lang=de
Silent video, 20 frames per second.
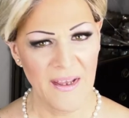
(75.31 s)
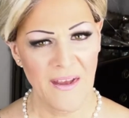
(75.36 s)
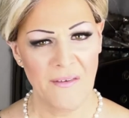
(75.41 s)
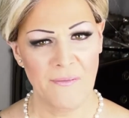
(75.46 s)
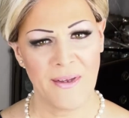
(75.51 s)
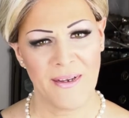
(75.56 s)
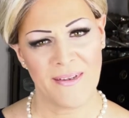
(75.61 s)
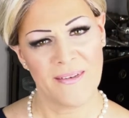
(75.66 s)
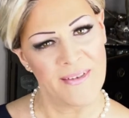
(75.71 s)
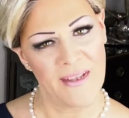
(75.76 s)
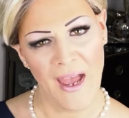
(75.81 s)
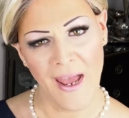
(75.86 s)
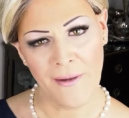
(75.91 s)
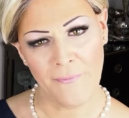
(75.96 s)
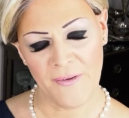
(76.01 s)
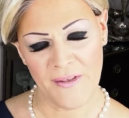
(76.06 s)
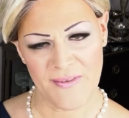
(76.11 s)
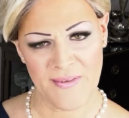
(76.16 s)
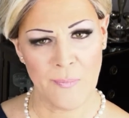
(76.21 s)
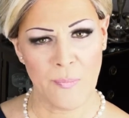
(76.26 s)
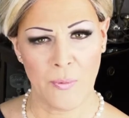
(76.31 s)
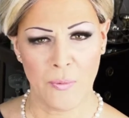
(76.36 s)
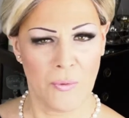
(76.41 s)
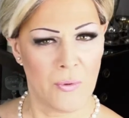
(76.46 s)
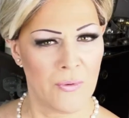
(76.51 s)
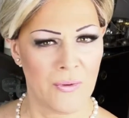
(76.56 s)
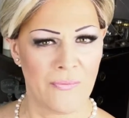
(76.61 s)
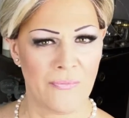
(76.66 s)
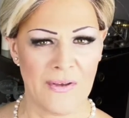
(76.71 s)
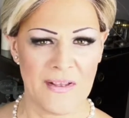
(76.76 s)
Während die einfachste
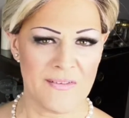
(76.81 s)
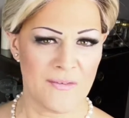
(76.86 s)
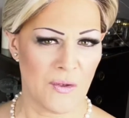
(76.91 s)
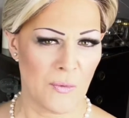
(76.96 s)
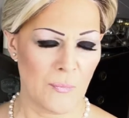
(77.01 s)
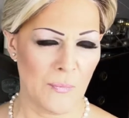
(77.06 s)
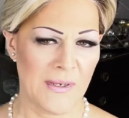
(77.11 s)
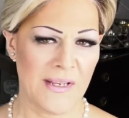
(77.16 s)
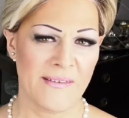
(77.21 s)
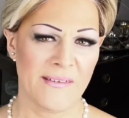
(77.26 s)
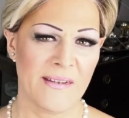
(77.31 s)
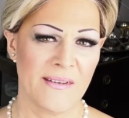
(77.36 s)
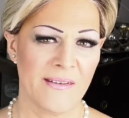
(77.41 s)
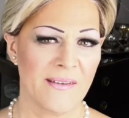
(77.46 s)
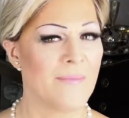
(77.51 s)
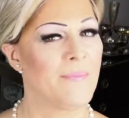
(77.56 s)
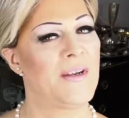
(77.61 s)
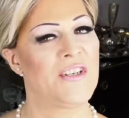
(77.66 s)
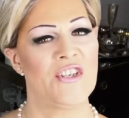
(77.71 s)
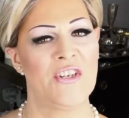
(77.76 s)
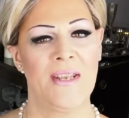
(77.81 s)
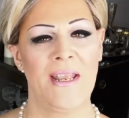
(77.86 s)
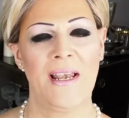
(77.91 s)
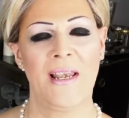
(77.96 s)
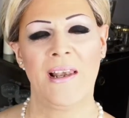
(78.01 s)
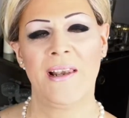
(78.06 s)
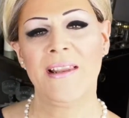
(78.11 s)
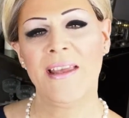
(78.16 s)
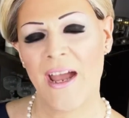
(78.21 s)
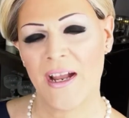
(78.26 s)
Perücke fast komplett
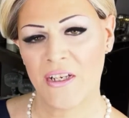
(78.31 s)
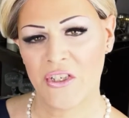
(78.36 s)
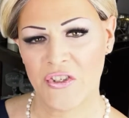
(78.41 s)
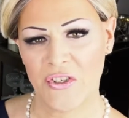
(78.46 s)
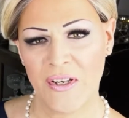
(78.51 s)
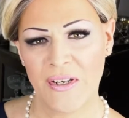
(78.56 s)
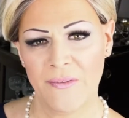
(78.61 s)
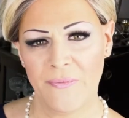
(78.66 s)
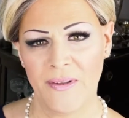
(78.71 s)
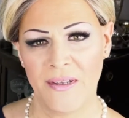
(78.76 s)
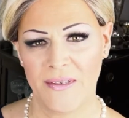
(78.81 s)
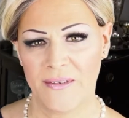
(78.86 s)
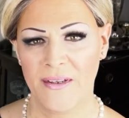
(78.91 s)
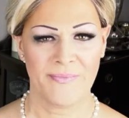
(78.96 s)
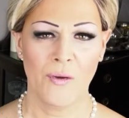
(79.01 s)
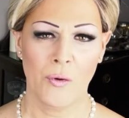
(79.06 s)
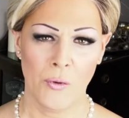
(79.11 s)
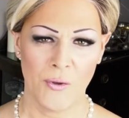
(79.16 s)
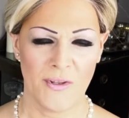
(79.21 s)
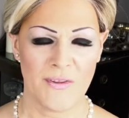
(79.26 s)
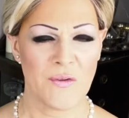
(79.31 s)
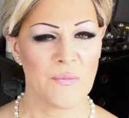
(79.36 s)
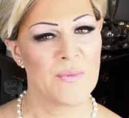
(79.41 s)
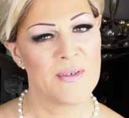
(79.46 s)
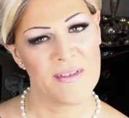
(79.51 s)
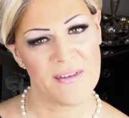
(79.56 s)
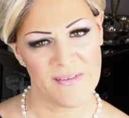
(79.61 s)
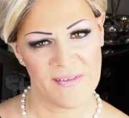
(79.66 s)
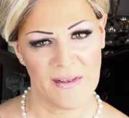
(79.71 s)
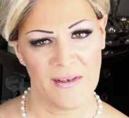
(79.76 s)
maschinell hergestellt wird oder
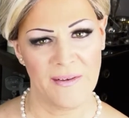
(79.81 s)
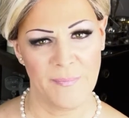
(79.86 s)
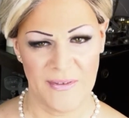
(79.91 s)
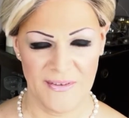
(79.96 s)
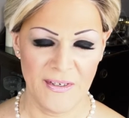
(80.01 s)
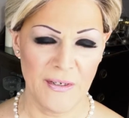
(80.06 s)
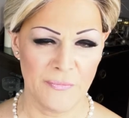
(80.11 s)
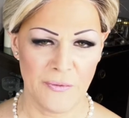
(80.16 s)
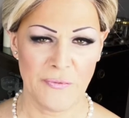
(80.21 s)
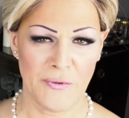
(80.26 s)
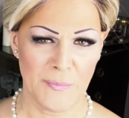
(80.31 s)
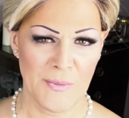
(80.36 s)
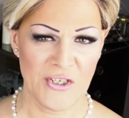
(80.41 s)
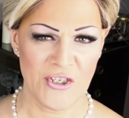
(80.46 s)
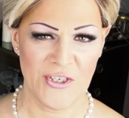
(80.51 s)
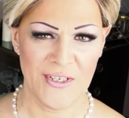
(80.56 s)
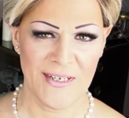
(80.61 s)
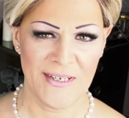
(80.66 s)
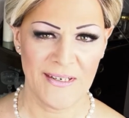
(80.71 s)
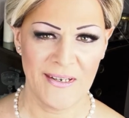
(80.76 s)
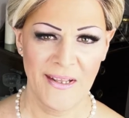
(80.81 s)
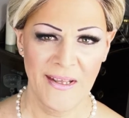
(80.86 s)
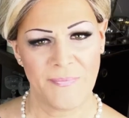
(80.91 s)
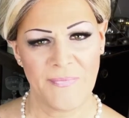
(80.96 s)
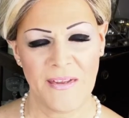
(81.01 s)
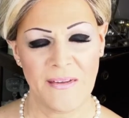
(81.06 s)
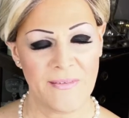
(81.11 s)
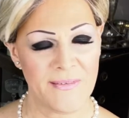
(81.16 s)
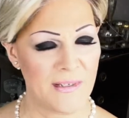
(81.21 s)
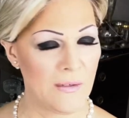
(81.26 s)
zumindest mit Hilfe von Maschinen,
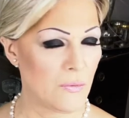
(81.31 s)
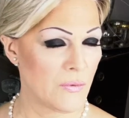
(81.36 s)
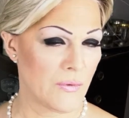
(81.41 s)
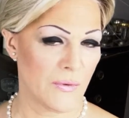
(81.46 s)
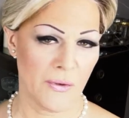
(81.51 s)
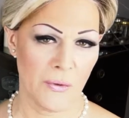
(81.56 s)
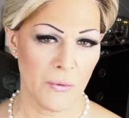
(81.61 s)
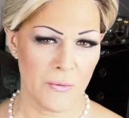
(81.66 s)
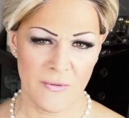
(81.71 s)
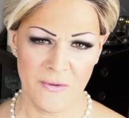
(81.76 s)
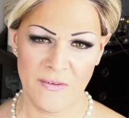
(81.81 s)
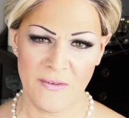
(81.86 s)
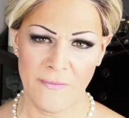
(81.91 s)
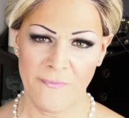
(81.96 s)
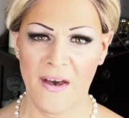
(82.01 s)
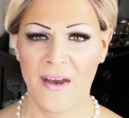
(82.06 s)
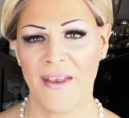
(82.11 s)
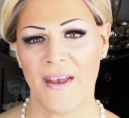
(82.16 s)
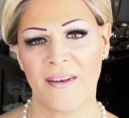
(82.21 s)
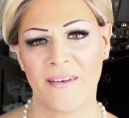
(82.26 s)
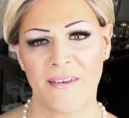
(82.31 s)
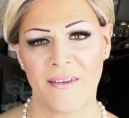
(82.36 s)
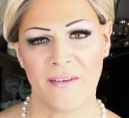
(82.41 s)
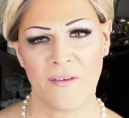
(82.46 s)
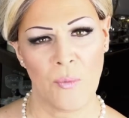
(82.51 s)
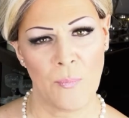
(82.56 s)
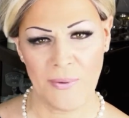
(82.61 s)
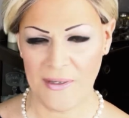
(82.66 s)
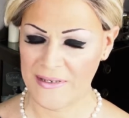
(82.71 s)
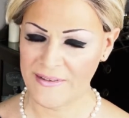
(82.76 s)
ist die luxuriöseste Variante
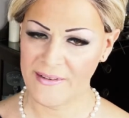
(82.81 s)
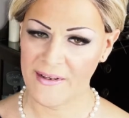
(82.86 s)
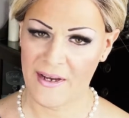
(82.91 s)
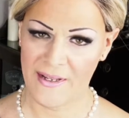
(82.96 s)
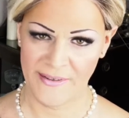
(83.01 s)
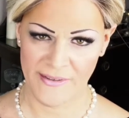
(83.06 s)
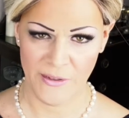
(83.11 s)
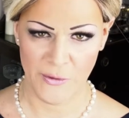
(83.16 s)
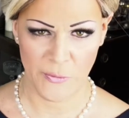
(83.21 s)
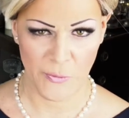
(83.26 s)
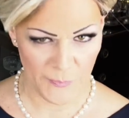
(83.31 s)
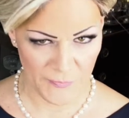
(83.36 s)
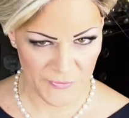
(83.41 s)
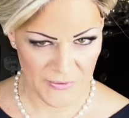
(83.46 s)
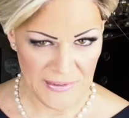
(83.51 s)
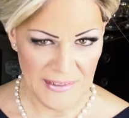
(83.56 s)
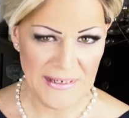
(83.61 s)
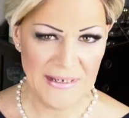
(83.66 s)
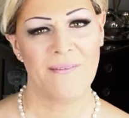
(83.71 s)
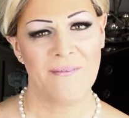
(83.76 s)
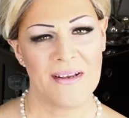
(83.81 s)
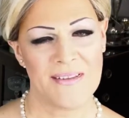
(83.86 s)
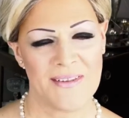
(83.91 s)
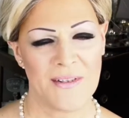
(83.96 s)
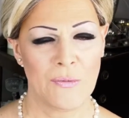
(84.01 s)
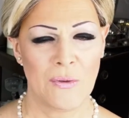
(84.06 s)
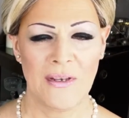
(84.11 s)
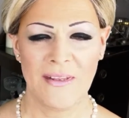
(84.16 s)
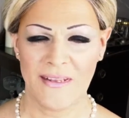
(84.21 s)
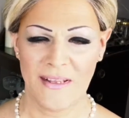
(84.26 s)
komplett handgeknüpft, was
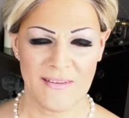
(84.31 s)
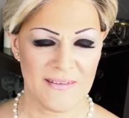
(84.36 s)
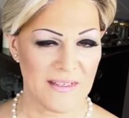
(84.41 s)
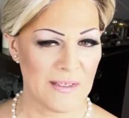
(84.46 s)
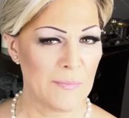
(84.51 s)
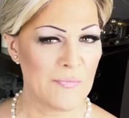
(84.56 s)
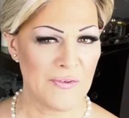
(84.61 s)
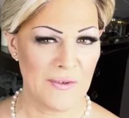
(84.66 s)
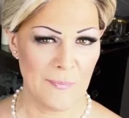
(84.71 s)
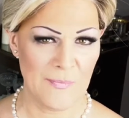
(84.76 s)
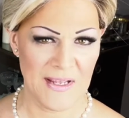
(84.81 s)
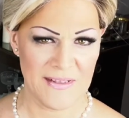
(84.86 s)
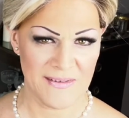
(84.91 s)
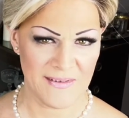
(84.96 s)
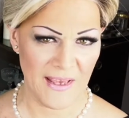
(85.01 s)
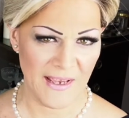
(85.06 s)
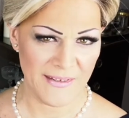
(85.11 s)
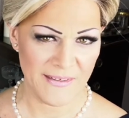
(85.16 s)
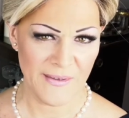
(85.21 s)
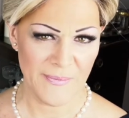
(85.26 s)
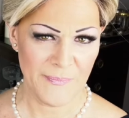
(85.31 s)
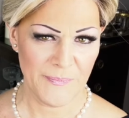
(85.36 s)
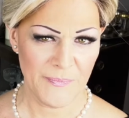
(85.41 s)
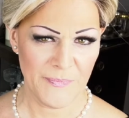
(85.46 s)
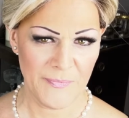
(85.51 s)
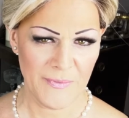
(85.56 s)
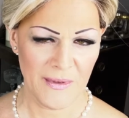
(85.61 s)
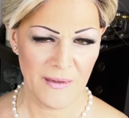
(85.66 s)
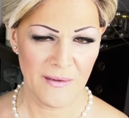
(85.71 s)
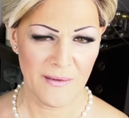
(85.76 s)
natürlich extrem viel mehr Zeit
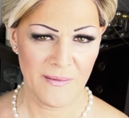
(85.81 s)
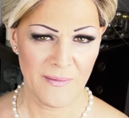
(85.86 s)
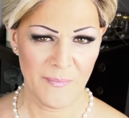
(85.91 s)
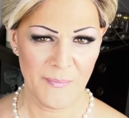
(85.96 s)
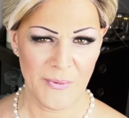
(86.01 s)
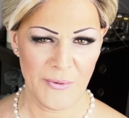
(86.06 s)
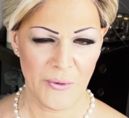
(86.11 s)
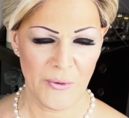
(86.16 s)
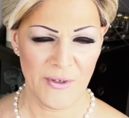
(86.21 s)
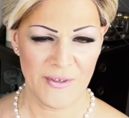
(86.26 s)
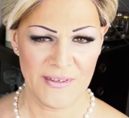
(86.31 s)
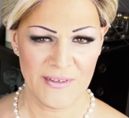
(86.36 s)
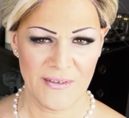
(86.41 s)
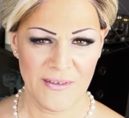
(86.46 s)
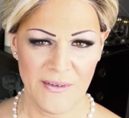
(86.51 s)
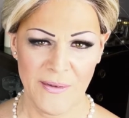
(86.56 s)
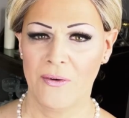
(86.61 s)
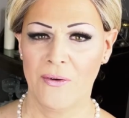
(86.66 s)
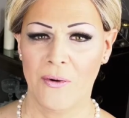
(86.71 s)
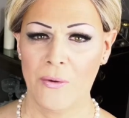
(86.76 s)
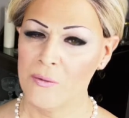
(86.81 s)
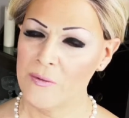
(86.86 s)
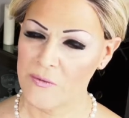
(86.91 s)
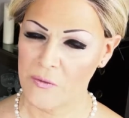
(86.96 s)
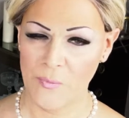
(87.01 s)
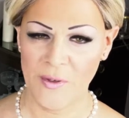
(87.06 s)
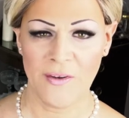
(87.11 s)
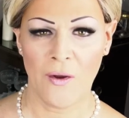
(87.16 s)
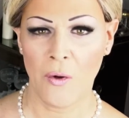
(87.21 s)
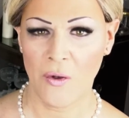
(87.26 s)
bedeutet und
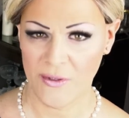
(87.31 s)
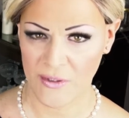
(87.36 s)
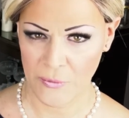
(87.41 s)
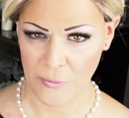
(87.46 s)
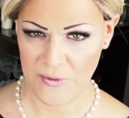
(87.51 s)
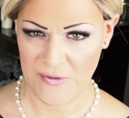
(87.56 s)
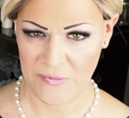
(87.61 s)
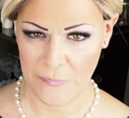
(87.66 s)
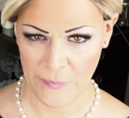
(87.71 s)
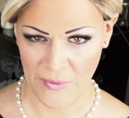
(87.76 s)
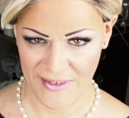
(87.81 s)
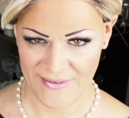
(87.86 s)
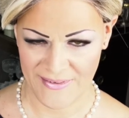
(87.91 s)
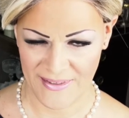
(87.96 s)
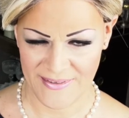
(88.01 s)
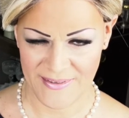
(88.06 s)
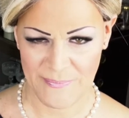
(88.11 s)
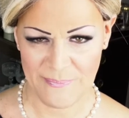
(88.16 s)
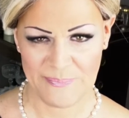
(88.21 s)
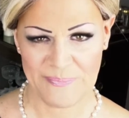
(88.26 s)
somit auch den höchsten Preis hat.